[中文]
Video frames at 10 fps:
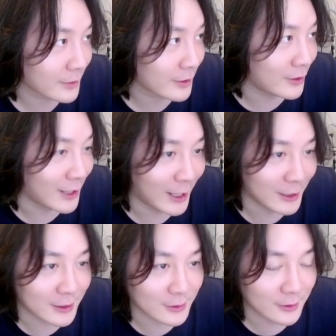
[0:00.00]
后来
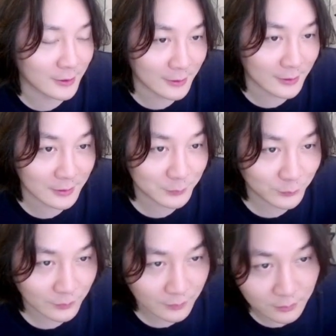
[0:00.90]
跟
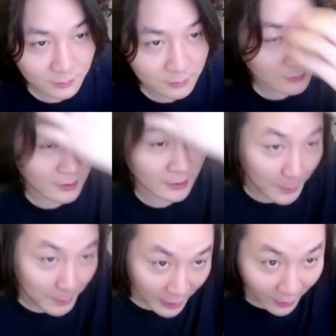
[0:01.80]
跟他
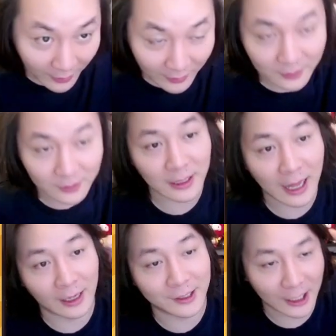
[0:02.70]
们聊了，谈
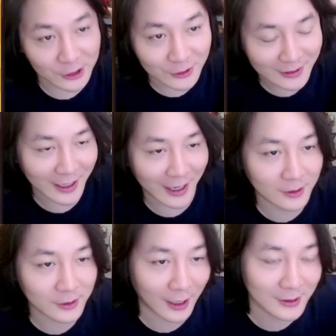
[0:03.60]
了一下心啊，
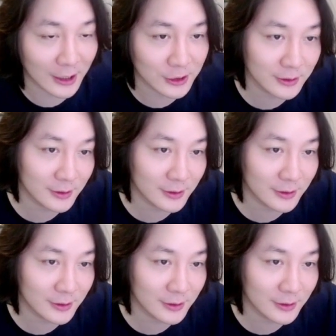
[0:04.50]
谈了一下心，